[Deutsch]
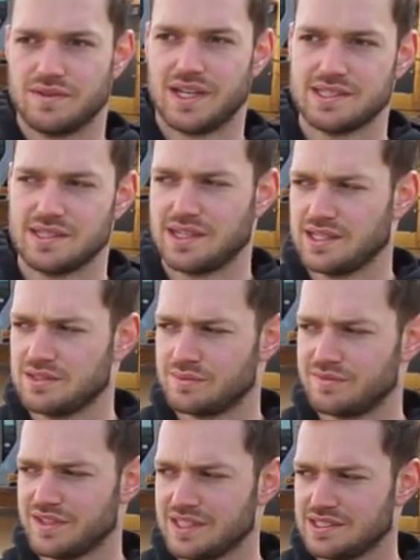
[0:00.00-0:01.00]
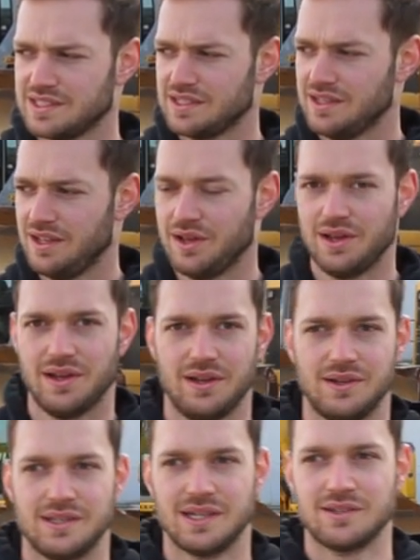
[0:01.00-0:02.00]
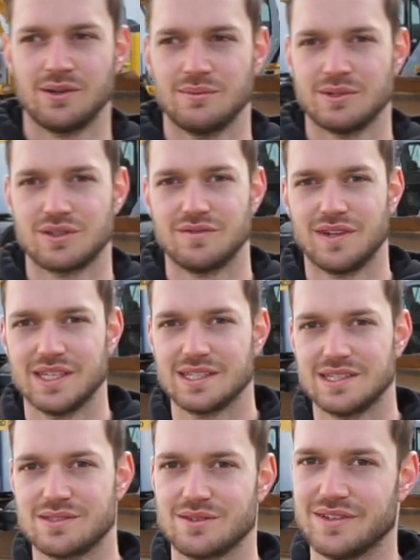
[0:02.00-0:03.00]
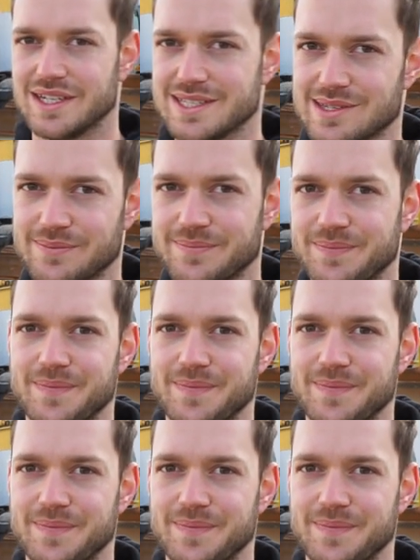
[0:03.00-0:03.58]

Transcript: war es dann eigentlich zum Fertiger. Dann können wir schon weitergehen zur Walze.